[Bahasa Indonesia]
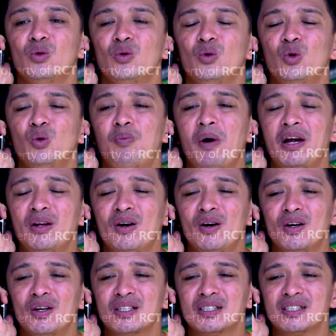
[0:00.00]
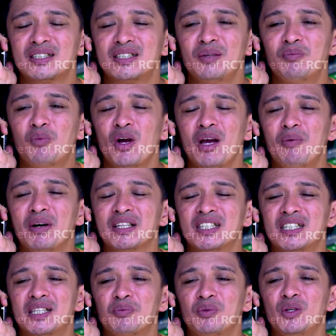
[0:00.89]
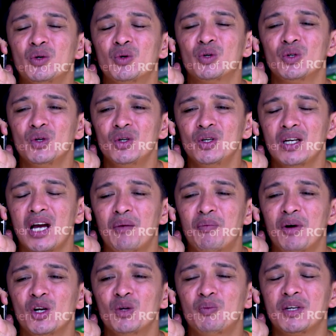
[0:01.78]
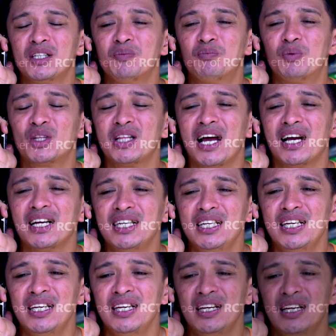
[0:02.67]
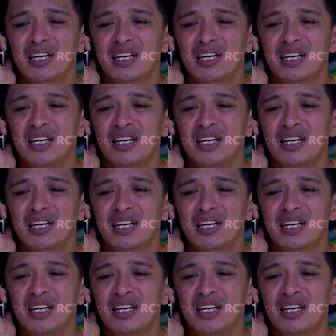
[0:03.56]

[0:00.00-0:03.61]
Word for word: Lupa, Nok. Si boy abang titip di Uyuy, abang lupa jemput lagi.